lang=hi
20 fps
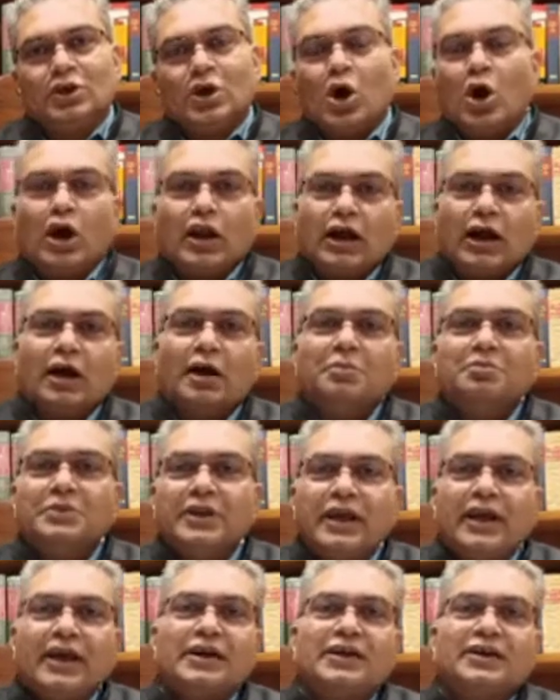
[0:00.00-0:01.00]
और
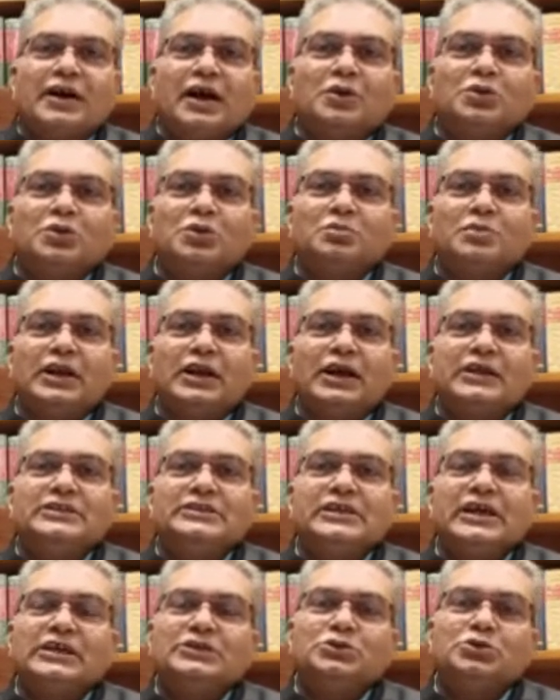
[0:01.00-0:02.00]
हमने एक कानून बना
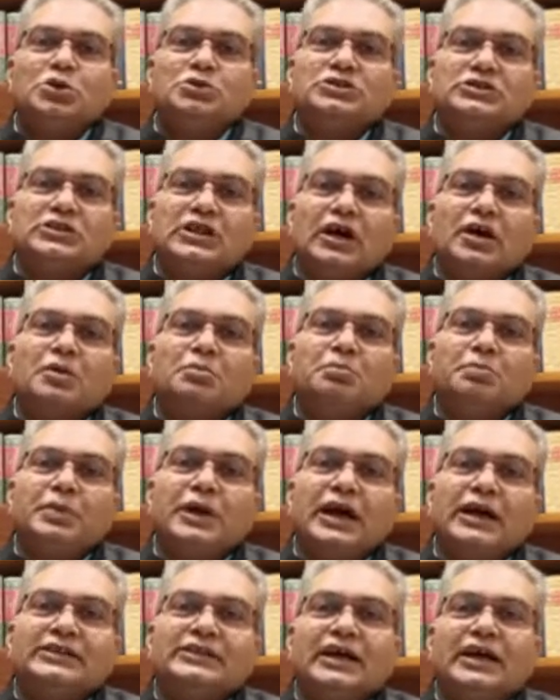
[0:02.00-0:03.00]
दिया जो धर्म पे
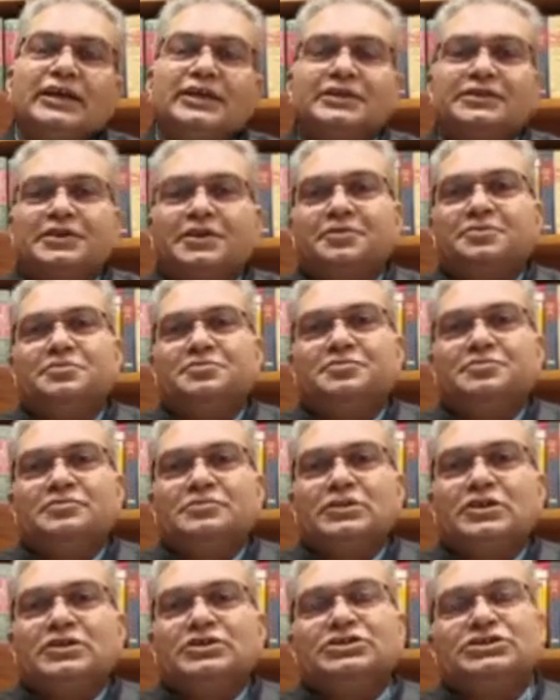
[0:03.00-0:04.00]
आधारित है
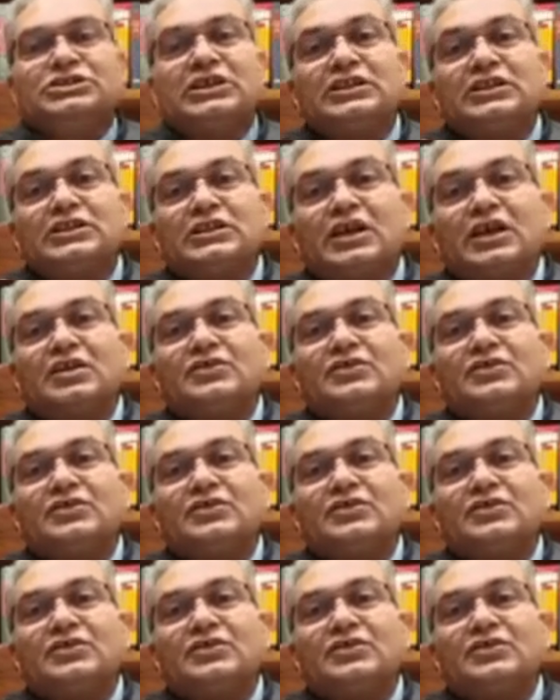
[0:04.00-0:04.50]
सत्तर